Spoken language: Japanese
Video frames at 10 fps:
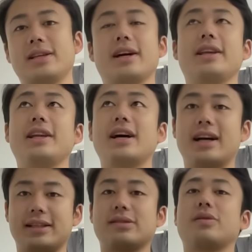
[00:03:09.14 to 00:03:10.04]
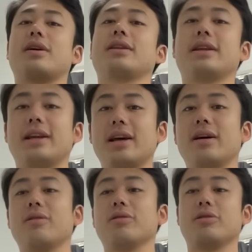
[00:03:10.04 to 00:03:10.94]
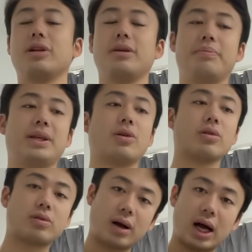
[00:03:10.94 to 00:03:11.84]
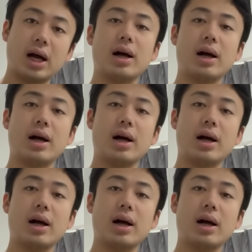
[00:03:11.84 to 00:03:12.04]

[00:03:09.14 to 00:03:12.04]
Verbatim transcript: 世界的なアーティストの方でね、本当にビトンとか、も